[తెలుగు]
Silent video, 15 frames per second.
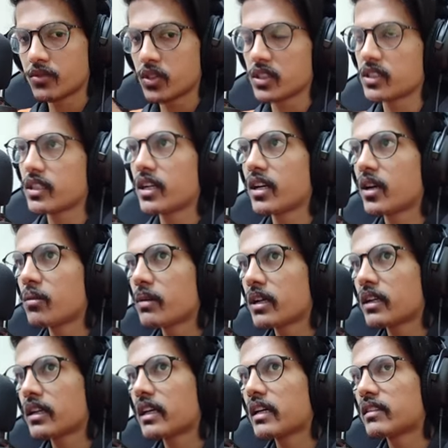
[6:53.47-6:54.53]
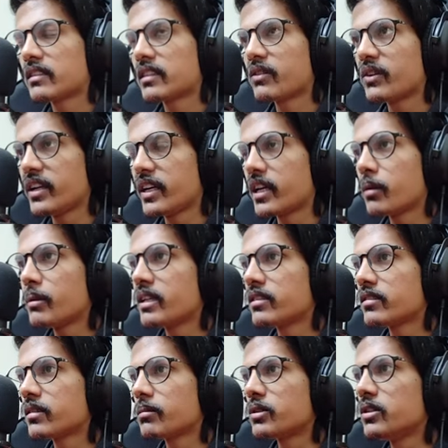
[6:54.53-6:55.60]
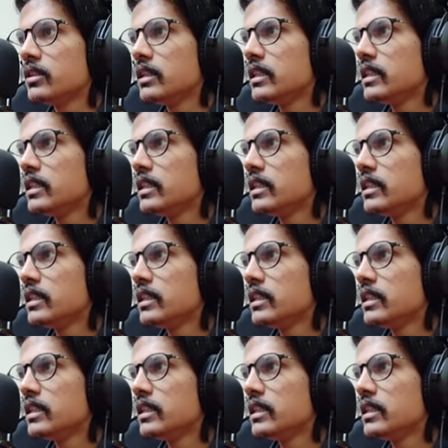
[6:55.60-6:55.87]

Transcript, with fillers: ఫస్ట్ దాంట్లో మనం కాస్త వియడిగా పెట్టేసాము